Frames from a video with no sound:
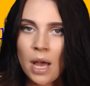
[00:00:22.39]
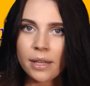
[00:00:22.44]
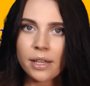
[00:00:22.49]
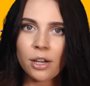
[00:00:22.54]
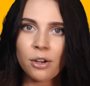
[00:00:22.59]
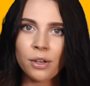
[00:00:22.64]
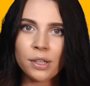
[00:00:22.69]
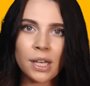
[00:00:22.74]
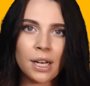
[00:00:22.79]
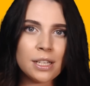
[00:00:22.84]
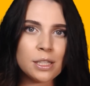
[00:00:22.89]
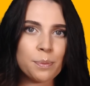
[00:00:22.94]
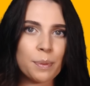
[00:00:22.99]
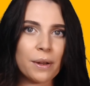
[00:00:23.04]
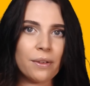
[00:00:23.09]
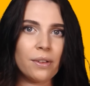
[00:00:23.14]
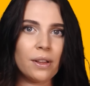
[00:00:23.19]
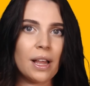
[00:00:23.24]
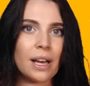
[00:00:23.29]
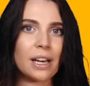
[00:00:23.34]
Такой анализ
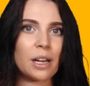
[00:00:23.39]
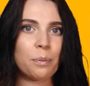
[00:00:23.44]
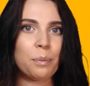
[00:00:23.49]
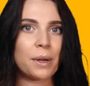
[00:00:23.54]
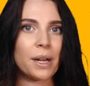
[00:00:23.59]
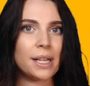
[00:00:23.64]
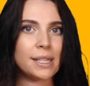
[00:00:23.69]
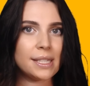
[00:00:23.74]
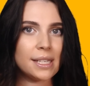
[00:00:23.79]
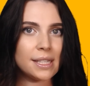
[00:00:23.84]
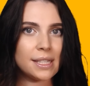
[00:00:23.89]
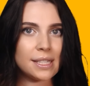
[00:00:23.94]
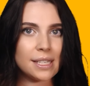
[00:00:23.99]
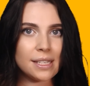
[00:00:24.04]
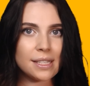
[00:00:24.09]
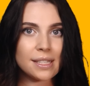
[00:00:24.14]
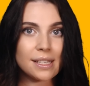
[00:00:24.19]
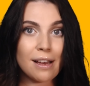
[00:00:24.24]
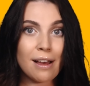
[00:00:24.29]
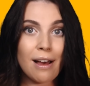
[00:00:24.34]
провела корпорация
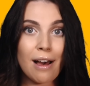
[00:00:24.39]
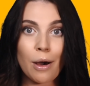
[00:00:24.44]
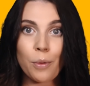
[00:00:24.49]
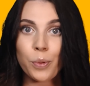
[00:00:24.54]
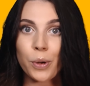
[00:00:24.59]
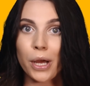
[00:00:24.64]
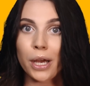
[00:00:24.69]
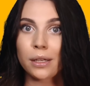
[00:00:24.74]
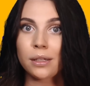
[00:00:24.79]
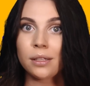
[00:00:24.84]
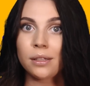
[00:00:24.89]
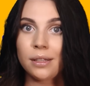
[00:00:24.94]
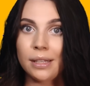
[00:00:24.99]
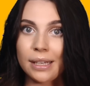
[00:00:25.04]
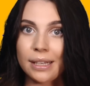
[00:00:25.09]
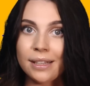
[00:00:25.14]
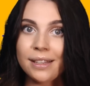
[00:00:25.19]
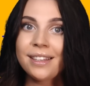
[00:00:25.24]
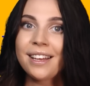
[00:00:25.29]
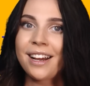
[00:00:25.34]
ЦИСКА, а проект
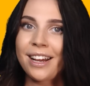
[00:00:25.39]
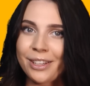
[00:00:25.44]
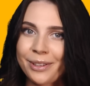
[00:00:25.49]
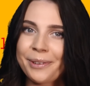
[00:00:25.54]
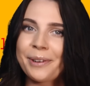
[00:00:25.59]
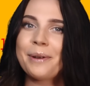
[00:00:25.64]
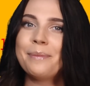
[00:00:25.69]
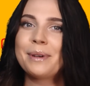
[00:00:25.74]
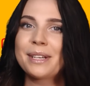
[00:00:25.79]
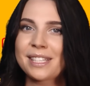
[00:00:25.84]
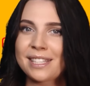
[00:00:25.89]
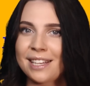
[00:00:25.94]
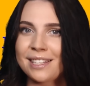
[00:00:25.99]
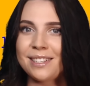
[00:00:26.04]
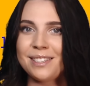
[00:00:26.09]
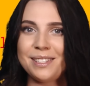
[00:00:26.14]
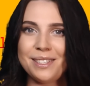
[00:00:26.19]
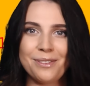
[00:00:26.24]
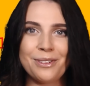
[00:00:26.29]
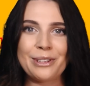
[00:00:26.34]
Дента, о котором мы,
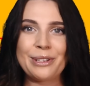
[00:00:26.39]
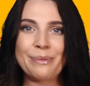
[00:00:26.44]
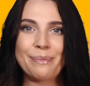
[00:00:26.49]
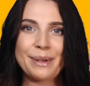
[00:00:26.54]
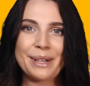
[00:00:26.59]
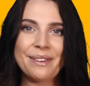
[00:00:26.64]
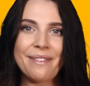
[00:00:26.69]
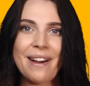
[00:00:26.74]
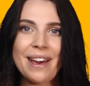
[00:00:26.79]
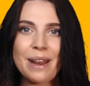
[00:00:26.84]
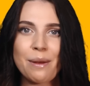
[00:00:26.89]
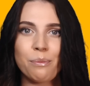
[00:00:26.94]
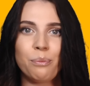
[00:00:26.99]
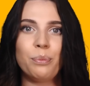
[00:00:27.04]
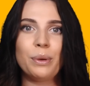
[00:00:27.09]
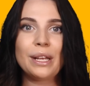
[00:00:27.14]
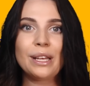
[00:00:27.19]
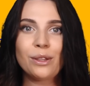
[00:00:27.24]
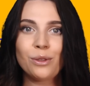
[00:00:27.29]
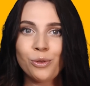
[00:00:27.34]
кстати, сегодня поговорим,
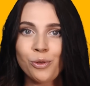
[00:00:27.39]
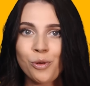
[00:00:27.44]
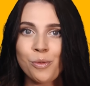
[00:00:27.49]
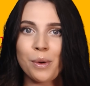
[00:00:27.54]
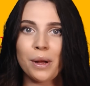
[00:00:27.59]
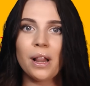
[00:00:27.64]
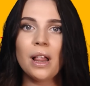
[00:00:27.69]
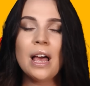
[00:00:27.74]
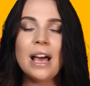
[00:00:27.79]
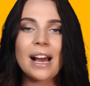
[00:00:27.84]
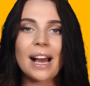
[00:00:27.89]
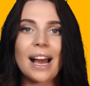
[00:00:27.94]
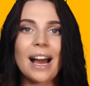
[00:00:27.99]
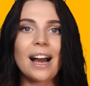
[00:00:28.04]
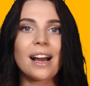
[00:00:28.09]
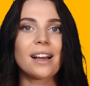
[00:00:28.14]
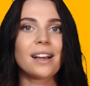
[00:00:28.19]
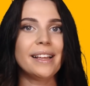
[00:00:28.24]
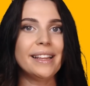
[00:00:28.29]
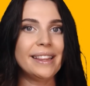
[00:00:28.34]
придумал,
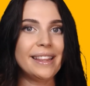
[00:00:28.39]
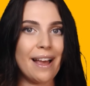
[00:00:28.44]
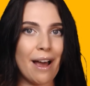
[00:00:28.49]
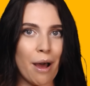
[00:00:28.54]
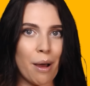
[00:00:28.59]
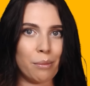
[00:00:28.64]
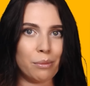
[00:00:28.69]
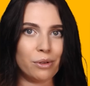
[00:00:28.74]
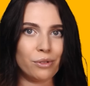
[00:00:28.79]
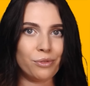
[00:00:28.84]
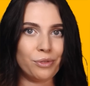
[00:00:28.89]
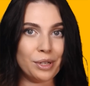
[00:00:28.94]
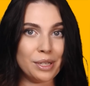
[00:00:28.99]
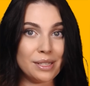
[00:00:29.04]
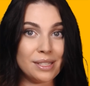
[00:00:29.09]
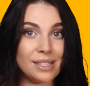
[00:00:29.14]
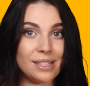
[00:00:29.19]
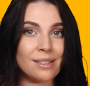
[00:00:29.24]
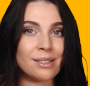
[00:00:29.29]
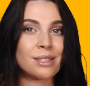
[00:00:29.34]
как нам
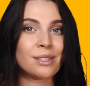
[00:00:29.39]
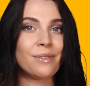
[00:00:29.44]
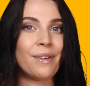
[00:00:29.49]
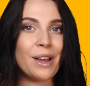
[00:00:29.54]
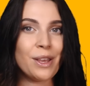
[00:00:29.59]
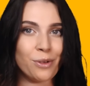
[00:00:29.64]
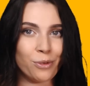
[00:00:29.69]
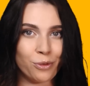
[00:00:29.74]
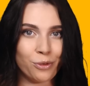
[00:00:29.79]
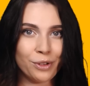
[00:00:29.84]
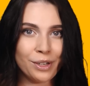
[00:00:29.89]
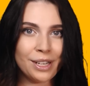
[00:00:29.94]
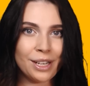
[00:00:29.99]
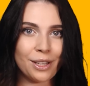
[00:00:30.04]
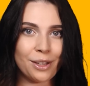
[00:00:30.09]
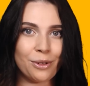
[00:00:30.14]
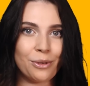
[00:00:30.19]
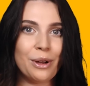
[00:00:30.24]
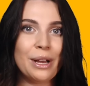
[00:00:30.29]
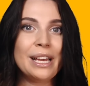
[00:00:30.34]
вынести свою выгоду
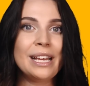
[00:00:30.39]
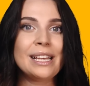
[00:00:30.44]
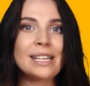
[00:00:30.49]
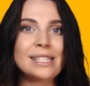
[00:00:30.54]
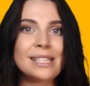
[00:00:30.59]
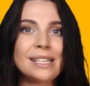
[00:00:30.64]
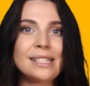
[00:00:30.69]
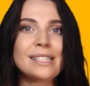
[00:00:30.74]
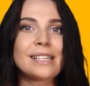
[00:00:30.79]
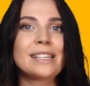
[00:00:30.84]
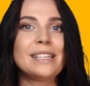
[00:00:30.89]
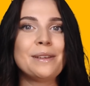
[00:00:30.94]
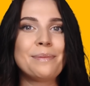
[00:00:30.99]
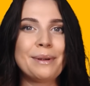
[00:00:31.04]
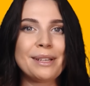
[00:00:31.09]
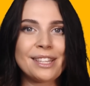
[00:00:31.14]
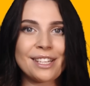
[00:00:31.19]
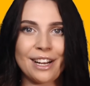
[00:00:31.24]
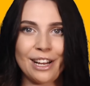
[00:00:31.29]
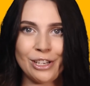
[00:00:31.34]
выгоду из этих
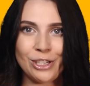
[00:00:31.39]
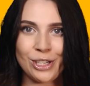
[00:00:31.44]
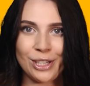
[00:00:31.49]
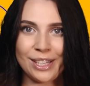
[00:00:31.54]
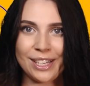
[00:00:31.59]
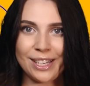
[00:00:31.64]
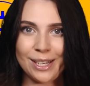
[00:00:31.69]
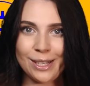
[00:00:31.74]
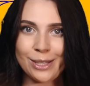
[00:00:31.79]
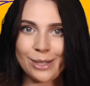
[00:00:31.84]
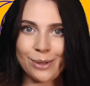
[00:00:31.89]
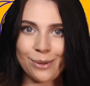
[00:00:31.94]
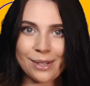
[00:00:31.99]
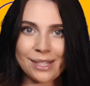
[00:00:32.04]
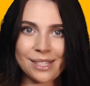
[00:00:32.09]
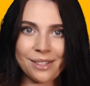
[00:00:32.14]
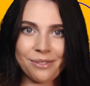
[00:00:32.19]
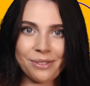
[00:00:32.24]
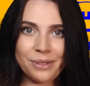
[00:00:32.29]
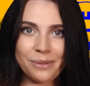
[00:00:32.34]
непотраченных
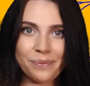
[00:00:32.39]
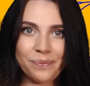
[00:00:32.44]
ресурсов.